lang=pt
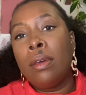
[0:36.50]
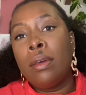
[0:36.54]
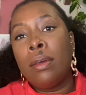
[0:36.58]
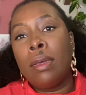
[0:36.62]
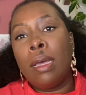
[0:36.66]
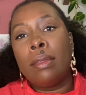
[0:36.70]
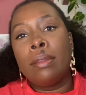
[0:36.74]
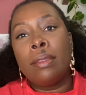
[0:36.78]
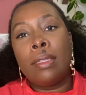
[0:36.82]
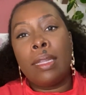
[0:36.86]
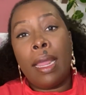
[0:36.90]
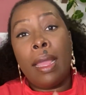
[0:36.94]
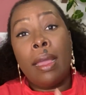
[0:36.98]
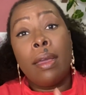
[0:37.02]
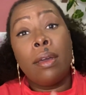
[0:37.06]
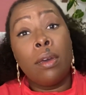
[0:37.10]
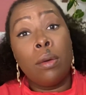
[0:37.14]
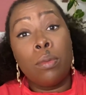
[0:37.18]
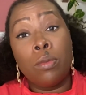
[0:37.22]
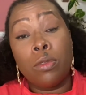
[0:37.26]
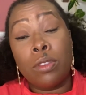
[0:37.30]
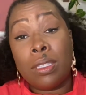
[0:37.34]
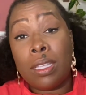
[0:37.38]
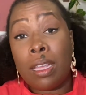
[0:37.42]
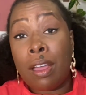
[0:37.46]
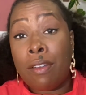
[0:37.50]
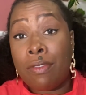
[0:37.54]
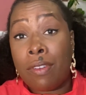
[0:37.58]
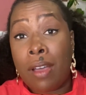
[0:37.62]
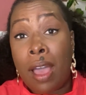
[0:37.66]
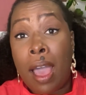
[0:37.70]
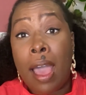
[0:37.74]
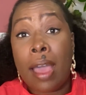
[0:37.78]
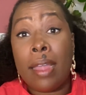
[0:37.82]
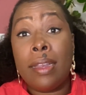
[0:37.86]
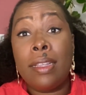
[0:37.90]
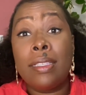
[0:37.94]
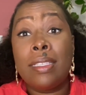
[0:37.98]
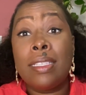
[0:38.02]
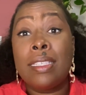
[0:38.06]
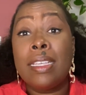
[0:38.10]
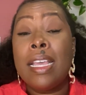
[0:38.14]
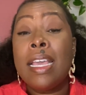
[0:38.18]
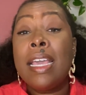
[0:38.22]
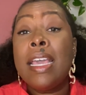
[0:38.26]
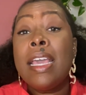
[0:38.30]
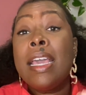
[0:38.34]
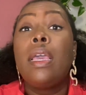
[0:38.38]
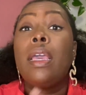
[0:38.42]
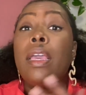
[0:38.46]
André Ramos Tavares
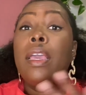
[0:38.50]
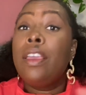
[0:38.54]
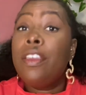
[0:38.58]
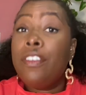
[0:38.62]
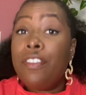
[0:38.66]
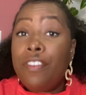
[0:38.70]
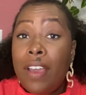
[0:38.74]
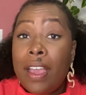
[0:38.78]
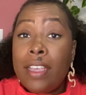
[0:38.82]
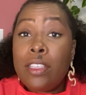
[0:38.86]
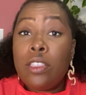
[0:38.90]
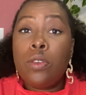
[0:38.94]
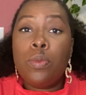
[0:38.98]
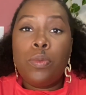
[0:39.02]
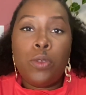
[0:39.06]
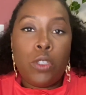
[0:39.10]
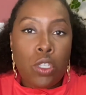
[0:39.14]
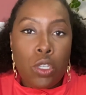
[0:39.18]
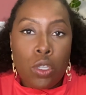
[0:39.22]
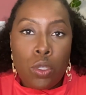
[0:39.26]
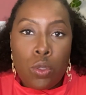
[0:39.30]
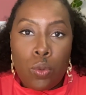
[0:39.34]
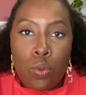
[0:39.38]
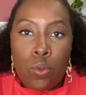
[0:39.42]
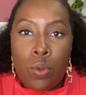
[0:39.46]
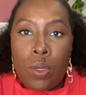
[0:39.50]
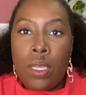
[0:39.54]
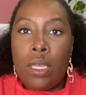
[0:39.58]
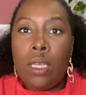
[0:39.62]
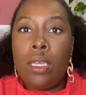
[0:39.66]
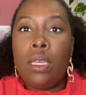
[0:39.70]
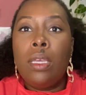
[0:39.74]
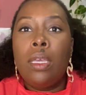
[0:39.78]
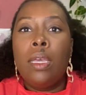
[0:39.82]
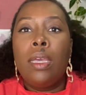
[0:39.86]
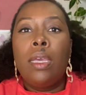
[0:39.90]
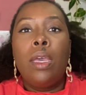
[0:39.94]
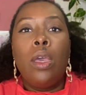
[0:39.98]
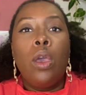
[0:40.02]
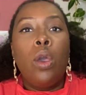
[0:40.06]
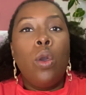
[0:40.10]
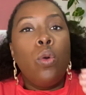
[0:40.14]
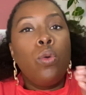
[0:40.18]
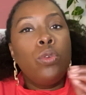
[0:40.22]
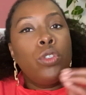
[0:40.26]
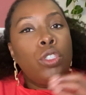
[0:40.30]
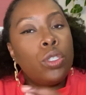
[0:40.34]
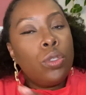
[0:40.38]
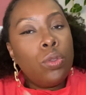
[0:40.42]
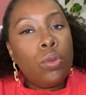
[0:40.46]
e vai substituir
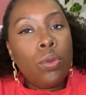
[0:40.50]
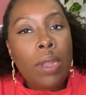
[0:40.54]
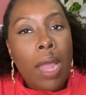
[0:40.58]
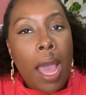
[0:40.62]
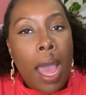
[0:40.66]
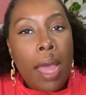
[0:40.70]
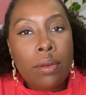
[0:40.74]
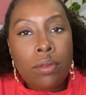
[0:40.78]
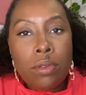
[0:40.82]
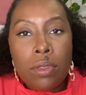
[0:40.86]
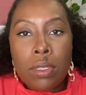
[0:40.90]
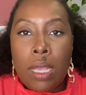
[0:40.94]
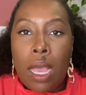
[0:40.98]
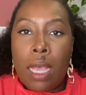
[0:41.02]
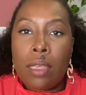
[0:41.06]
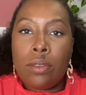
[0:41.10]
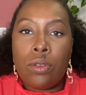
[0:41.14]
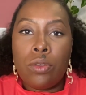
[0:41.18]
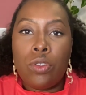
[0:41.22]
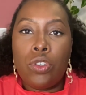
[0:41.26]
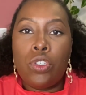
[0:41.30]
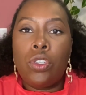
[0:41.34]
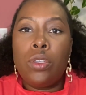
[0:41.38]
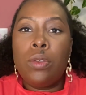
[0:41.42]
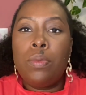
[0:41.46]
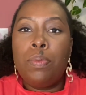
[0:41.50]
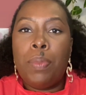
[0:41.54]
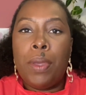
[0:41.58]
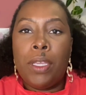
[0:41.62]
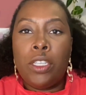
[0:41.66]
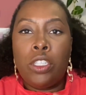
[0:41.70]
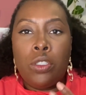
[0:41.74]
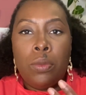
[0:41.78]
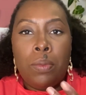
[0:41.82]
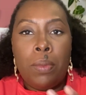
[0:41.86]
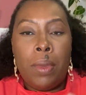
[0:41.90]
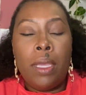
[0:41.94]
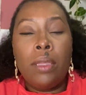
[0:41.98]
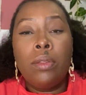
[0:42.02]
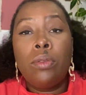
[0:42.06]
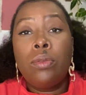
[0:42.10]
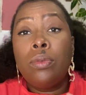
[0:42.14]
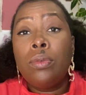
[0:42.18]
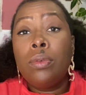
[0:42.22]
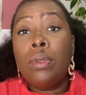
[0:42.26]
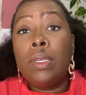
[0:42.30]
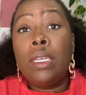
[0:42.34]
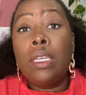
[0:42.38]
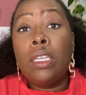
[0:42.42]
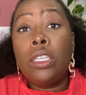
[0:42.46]
o titular nos casos de
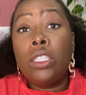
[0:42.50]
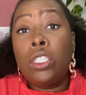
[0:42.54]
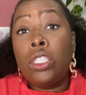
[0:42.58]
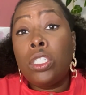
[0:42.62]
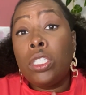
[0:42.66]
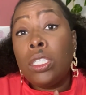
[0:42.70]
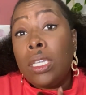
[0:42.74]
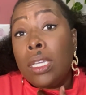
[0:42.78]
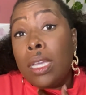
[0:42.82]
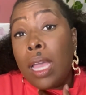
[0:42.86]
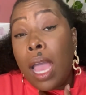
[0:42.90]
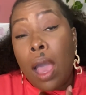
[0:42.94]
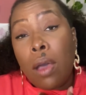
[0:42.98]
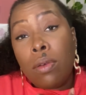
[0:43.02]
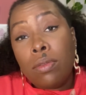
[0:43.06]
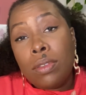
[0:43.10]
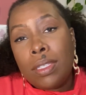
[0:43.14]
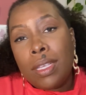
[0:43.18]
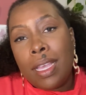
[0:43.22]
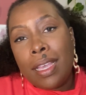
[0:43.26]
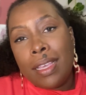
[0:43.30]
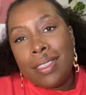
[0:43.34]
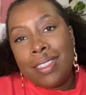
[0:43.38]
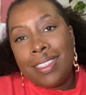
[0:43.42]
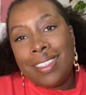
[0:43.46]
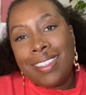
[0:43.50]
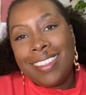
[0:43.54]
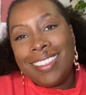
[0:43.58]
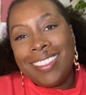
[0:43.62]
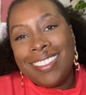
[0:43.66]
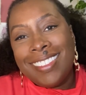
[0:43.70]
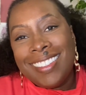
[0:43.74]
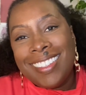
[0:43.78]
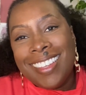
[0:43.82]
impedimento e de ausência.